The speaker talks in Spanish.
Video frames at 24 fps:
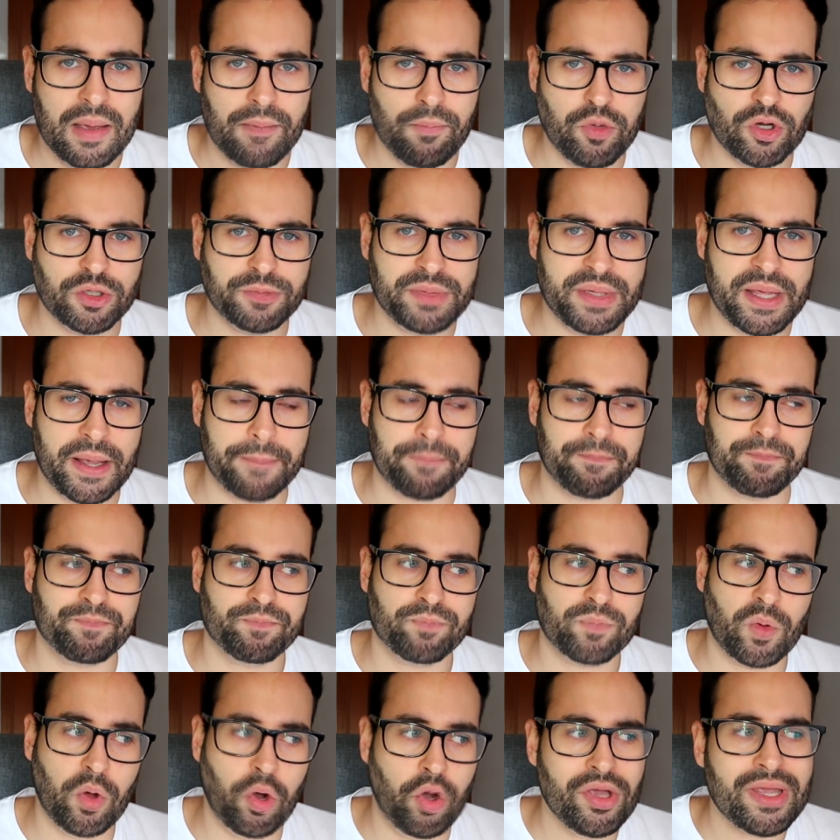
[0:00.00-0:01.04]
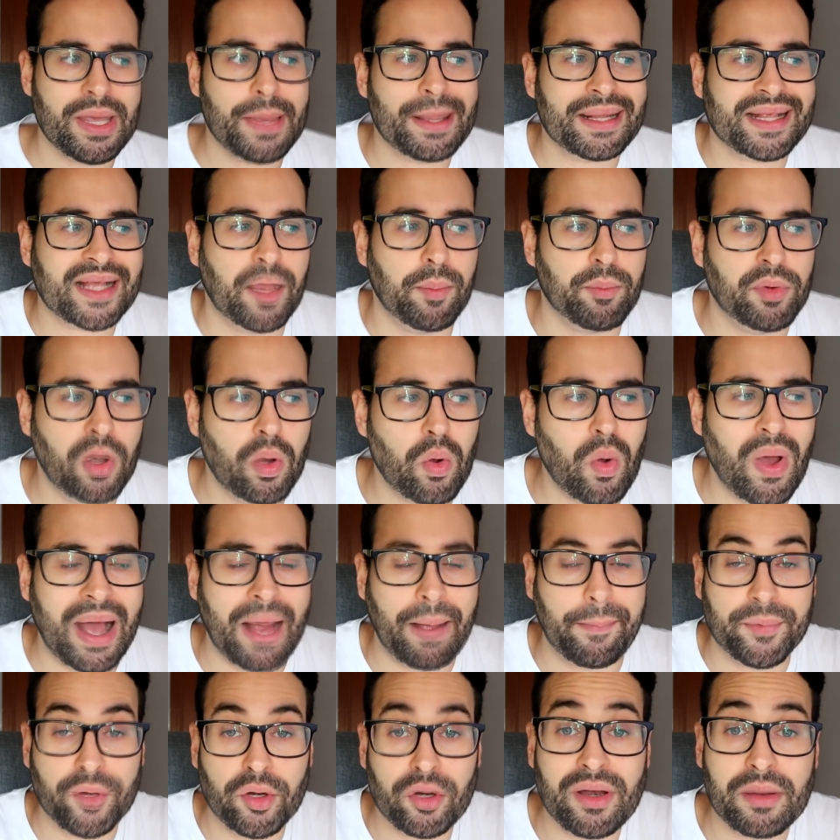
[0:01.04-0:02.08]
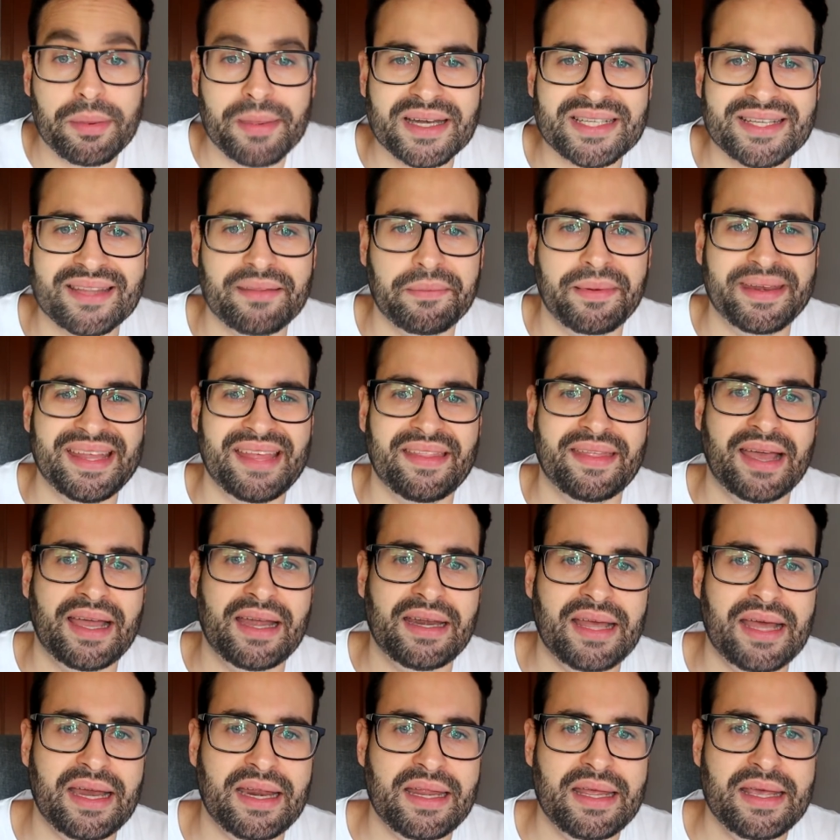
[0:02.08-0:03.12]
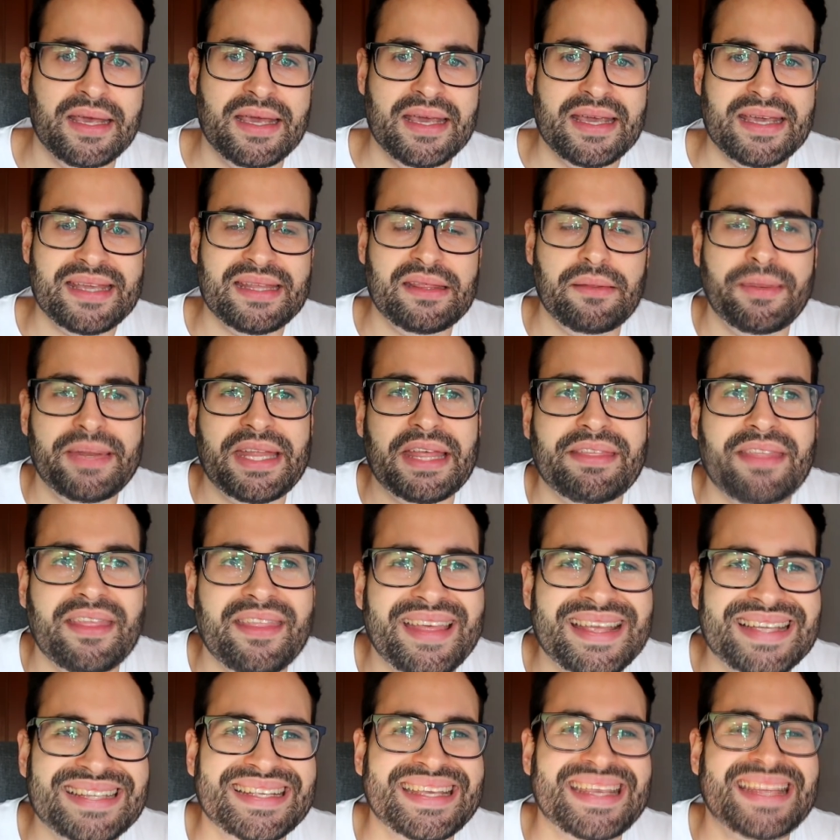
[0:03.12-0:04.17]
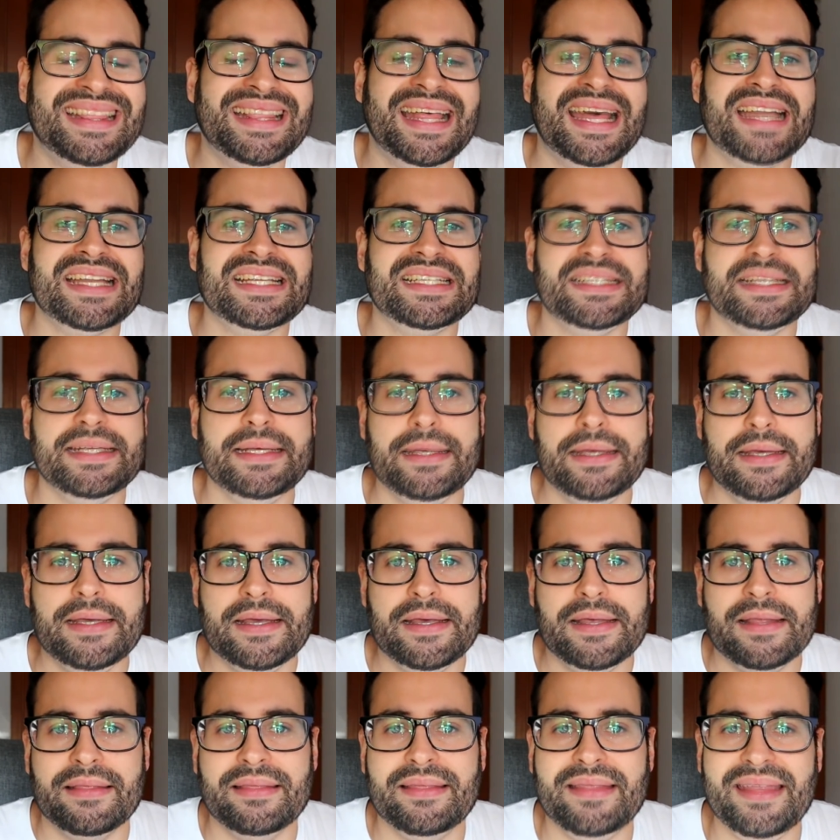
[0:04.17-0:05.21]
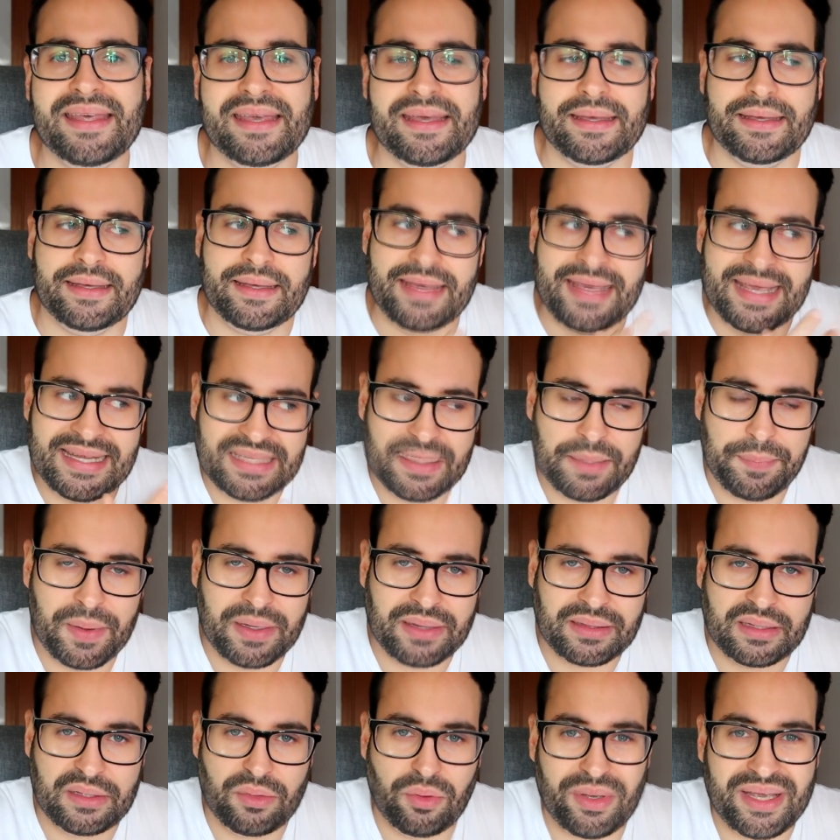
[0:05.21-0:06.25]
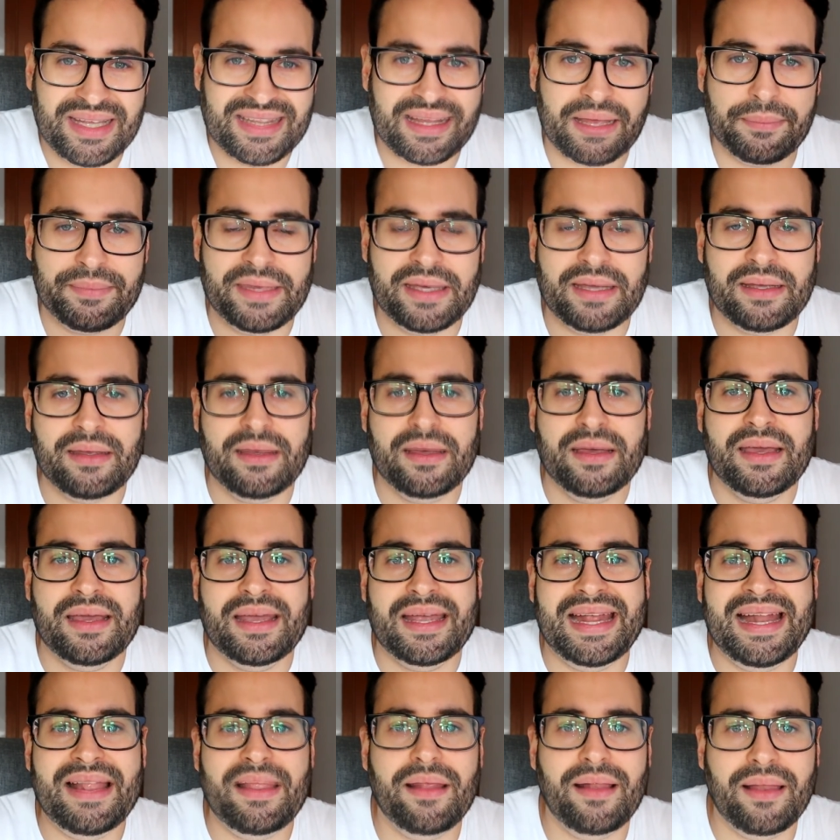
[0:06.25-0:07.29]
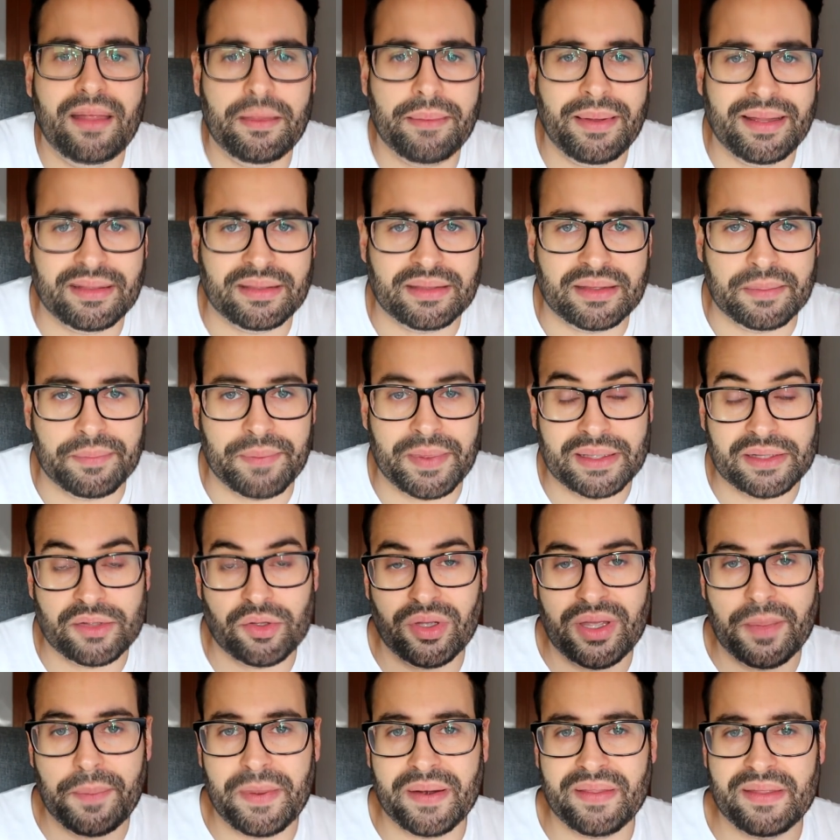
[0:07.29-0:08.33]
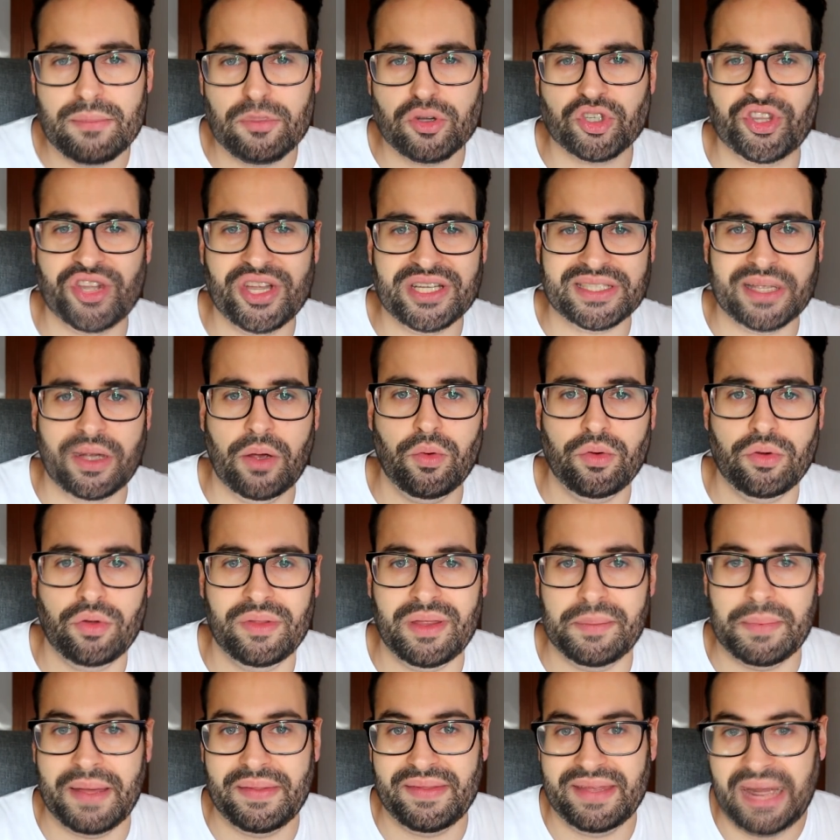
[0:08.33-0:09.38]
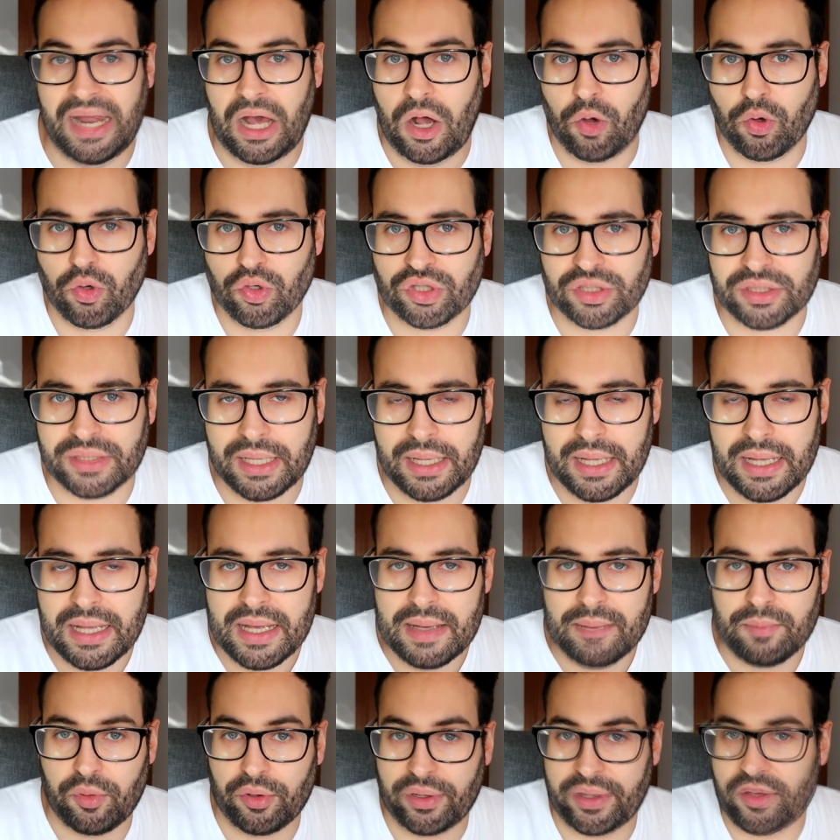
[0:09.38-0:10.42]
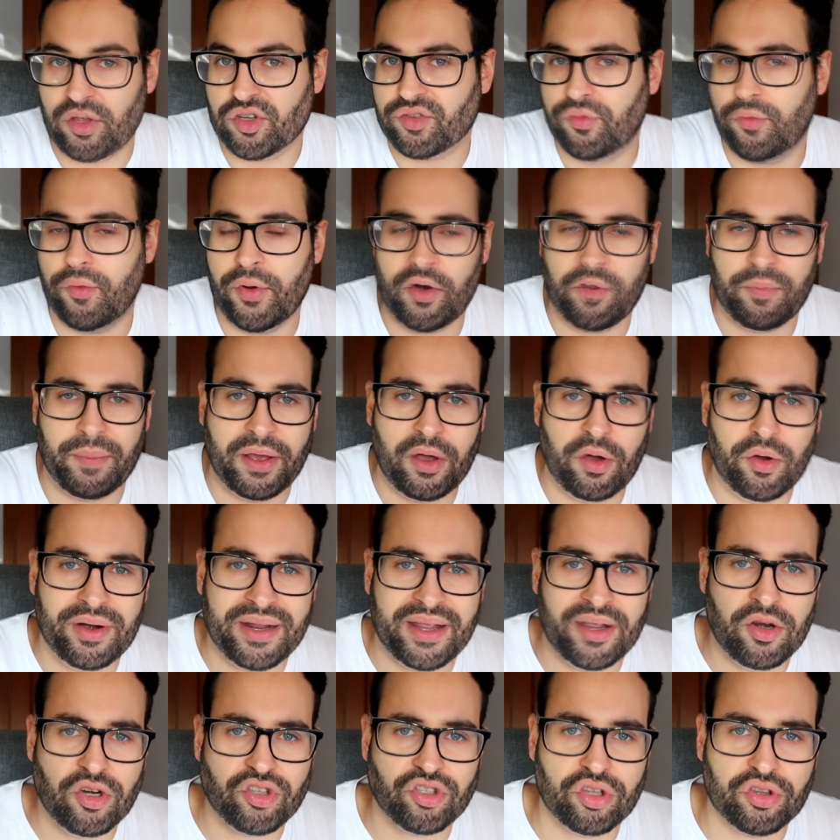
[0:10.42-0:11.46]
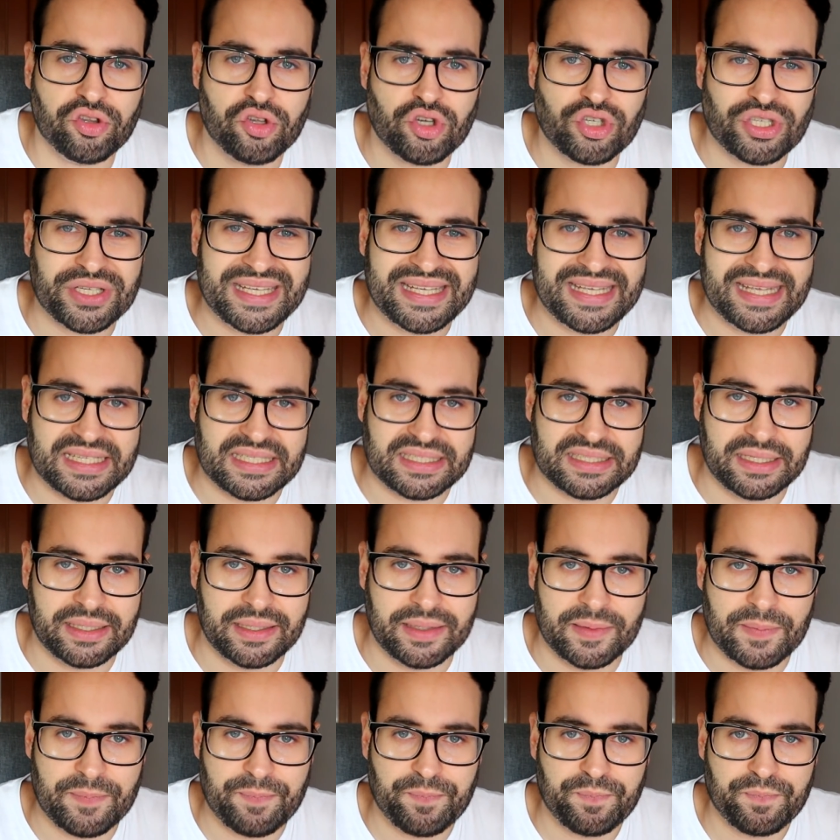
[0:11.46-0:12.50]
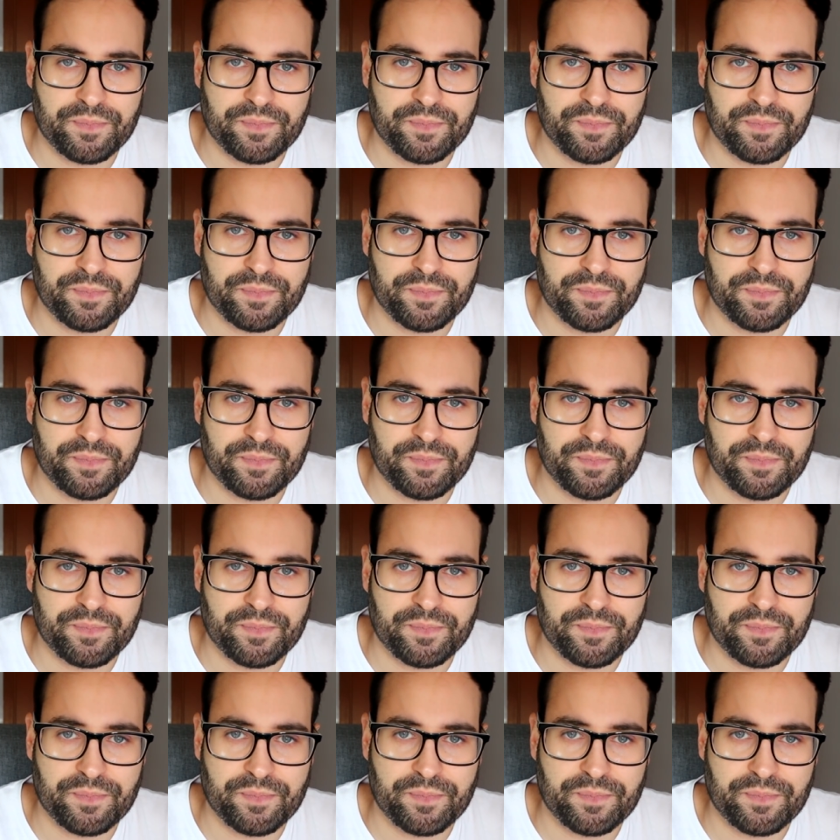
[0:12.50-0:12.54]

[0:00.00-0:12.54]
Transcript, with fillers: Pues bien, hoy en el Camp Nou a priori el Barça debería de ganar y debería de desquitarse de ese partido y también el de Levante, partido que perdimos 3 a 1 de manera justa porque ellos fueron mejores que nosotros y ya está.